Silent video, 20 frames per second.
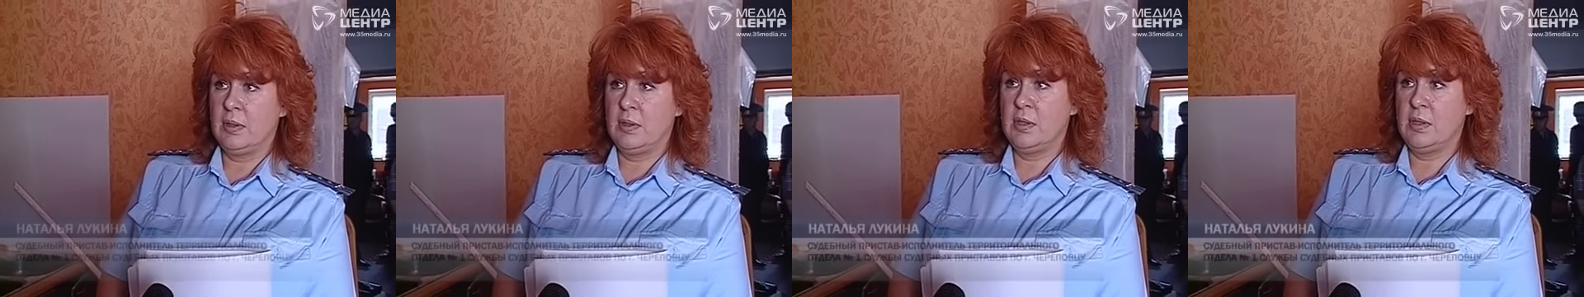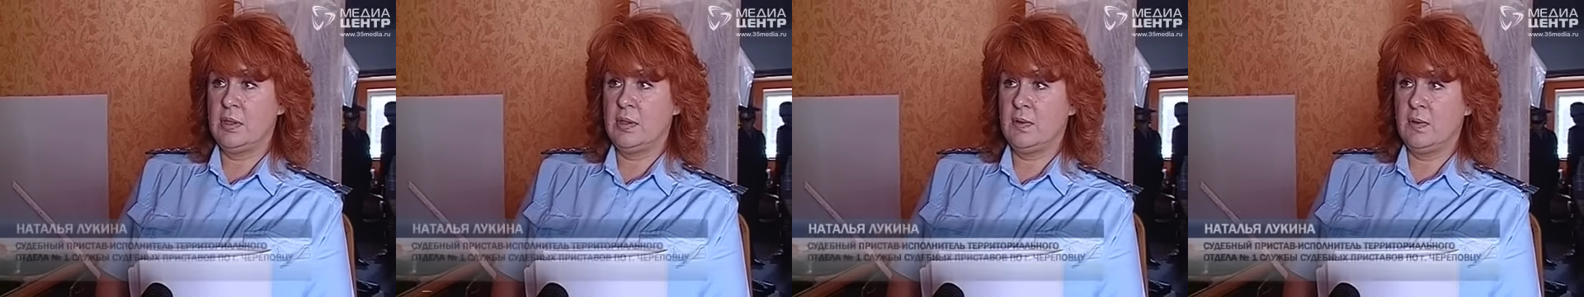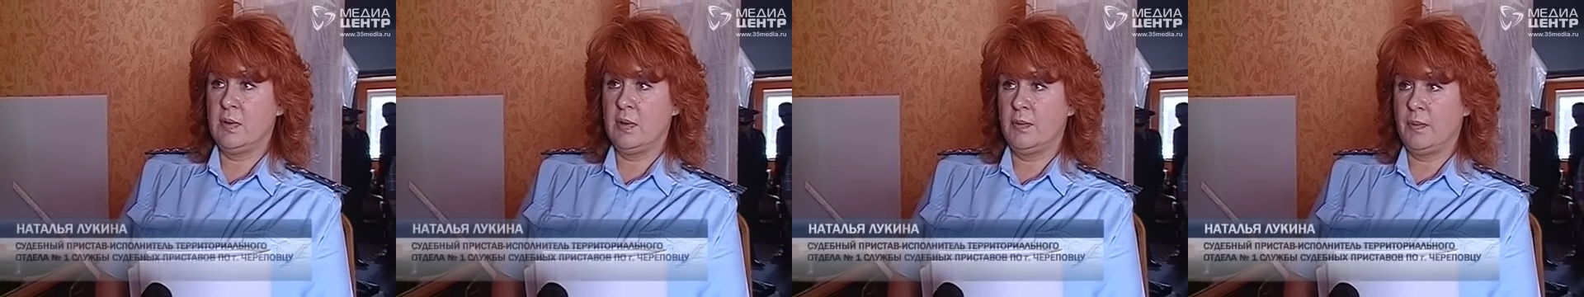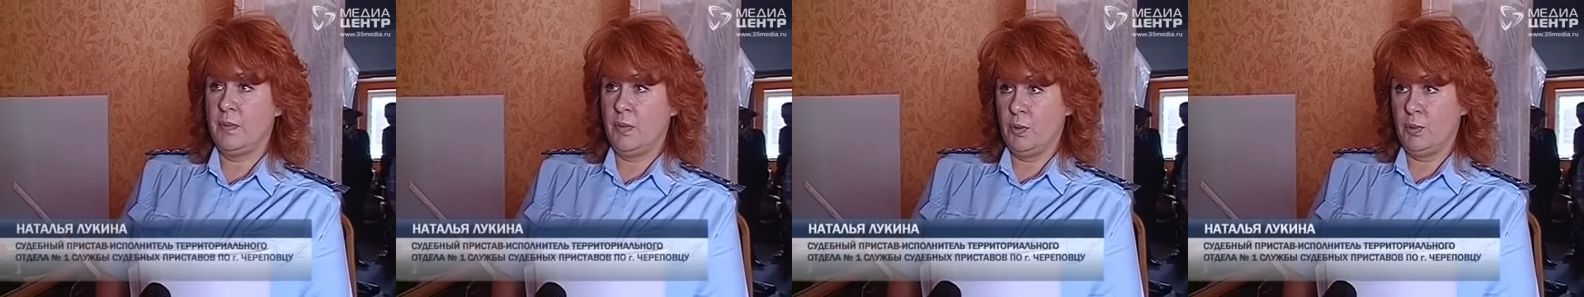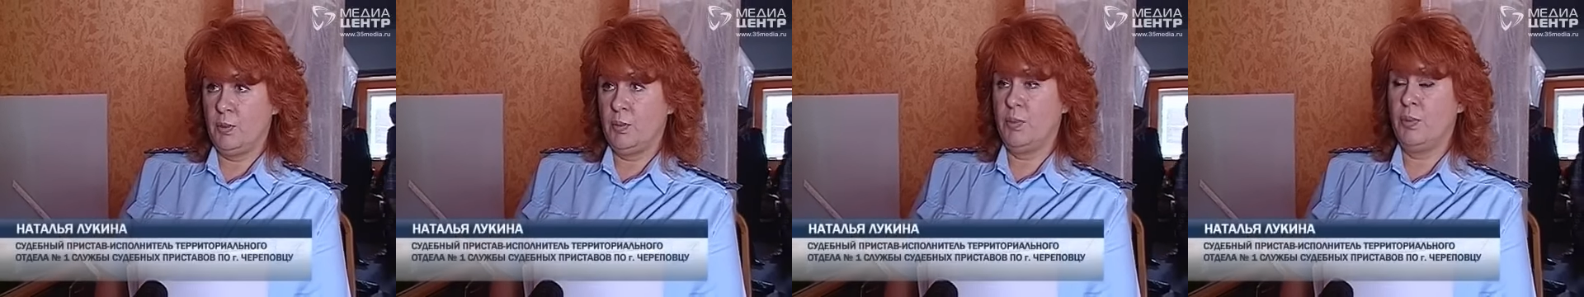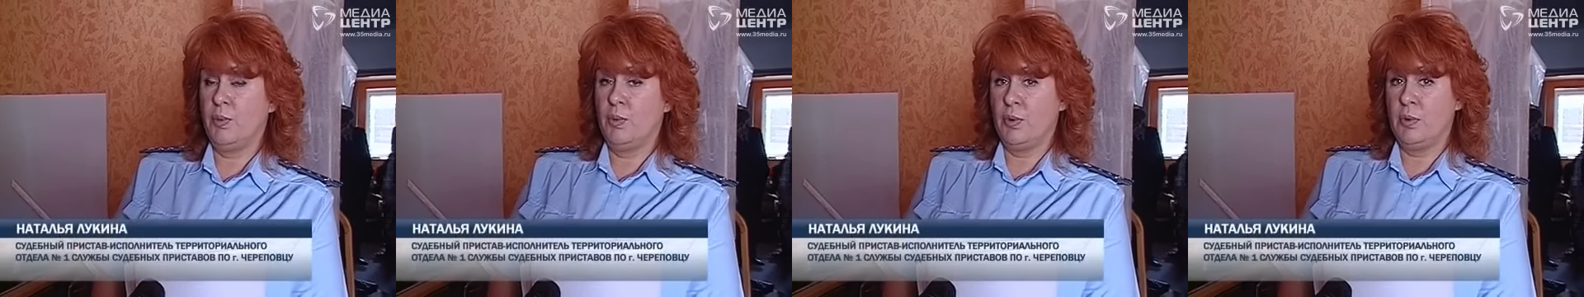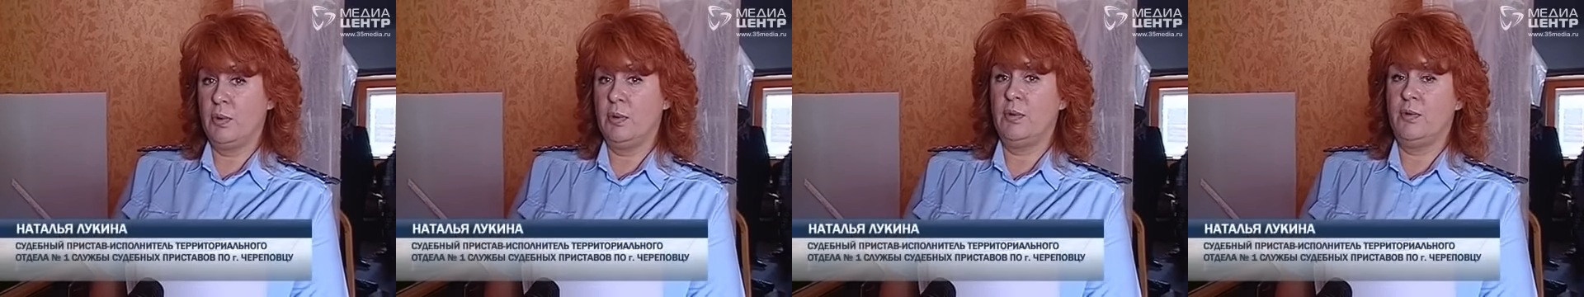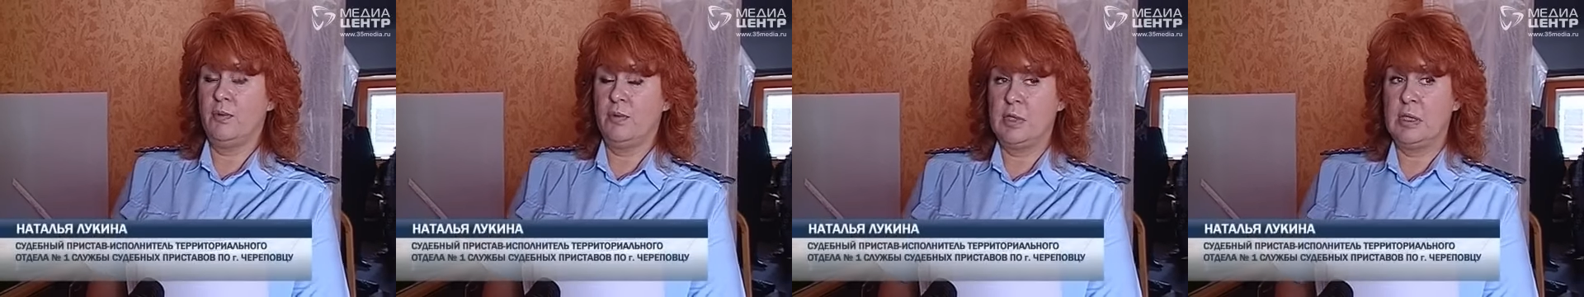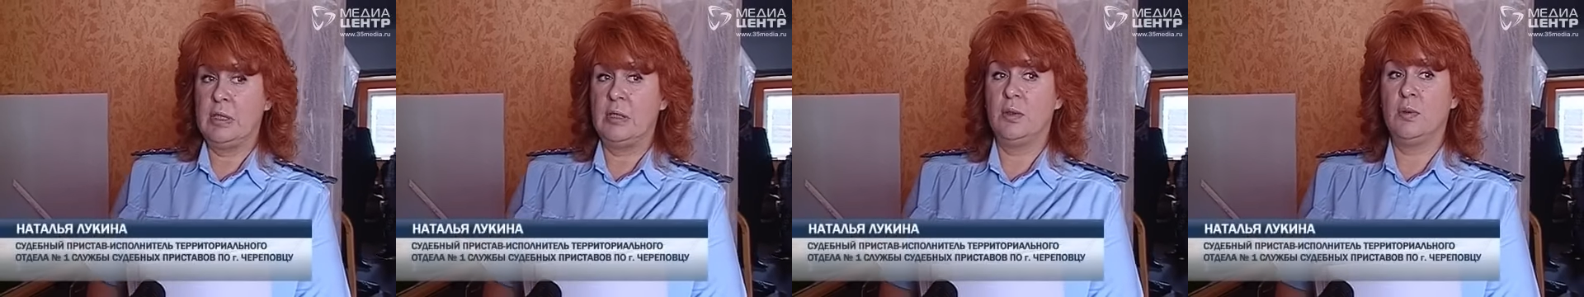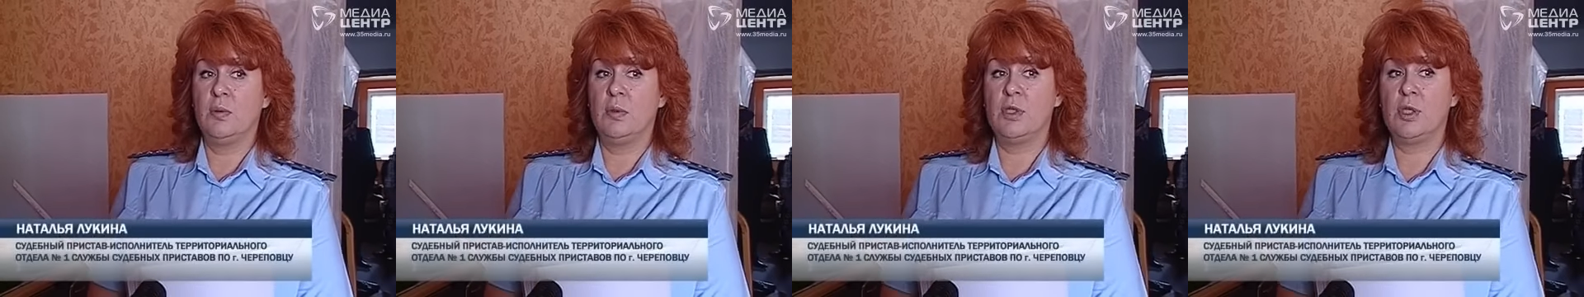действий по
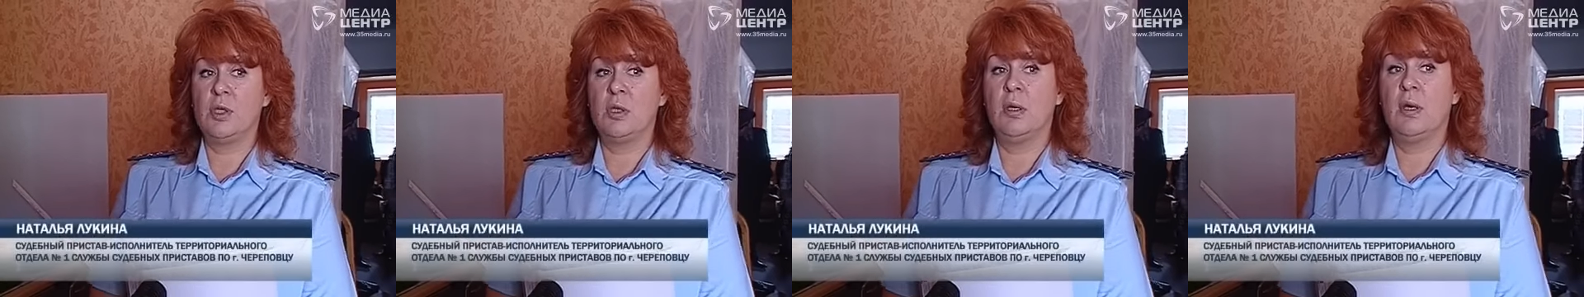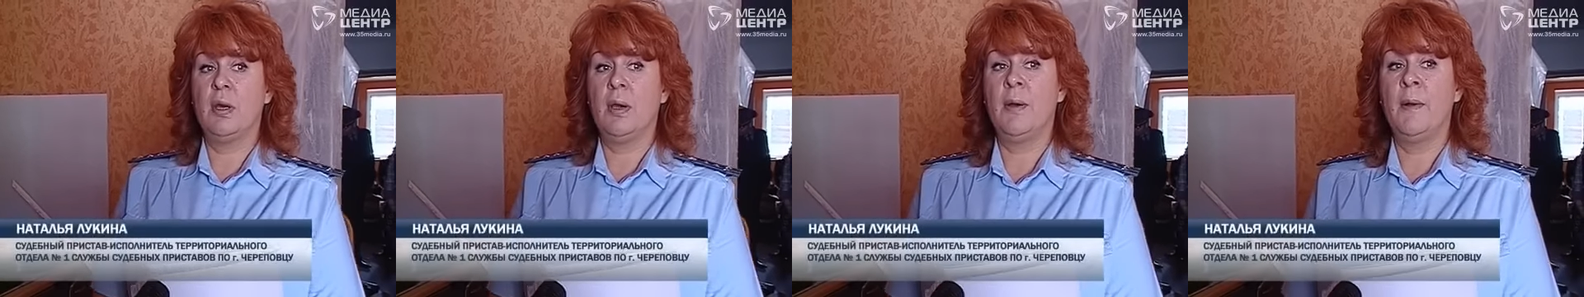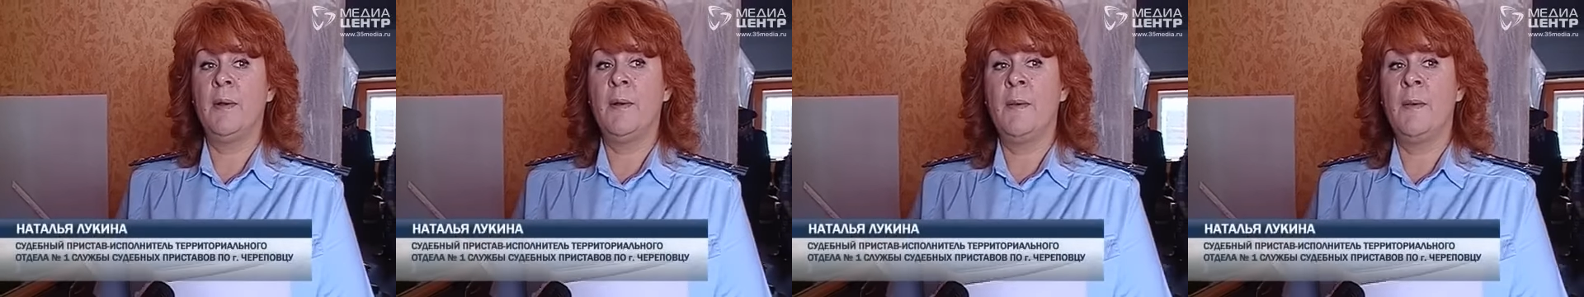выселению должника,